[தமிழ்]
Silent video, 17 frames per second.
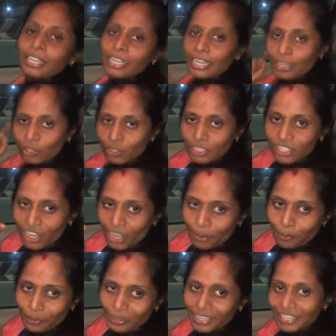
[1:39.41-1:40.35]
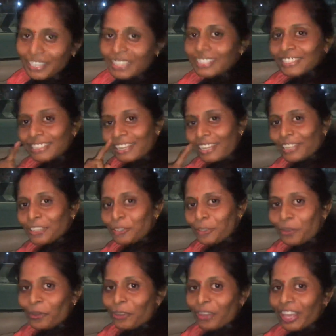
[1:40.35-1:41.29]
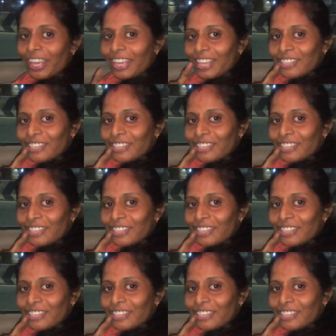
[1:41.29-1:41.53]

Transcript: நீங்களும் ஜாயின் பண்ணுங்கள் கற்றுக்கோங்க